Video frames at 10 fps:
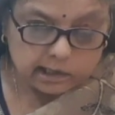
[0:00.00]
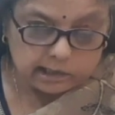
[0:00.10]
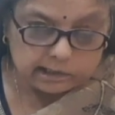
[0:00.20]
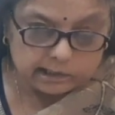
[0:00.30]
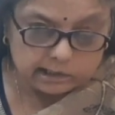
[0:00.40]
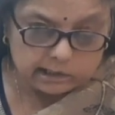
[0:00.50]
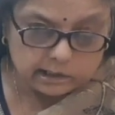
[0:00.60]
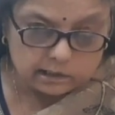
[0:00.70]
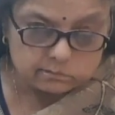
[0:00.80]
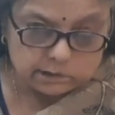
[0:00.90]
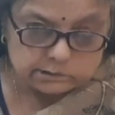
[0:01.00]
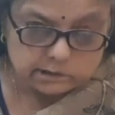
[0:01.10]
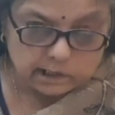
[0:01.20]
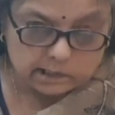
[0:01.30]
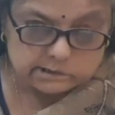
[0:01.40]
कली की कलमश
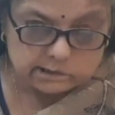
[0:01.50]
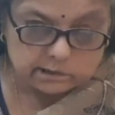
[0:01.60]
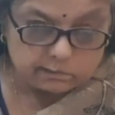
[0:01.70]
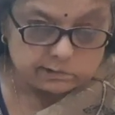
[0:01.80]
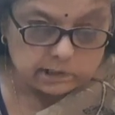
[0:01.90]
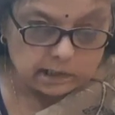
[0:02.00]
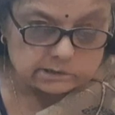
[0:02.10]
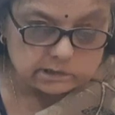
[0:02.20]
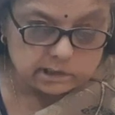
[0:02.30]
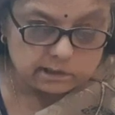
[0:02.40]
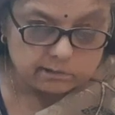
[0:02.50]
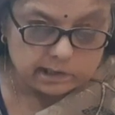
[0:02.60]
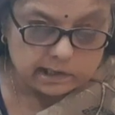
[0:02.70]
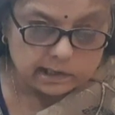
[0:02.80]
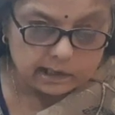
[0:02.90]
राशि का विनाश करने
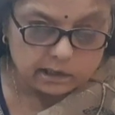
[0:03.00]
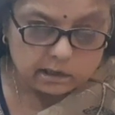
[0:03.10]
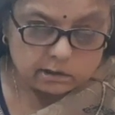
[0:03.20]
वाला है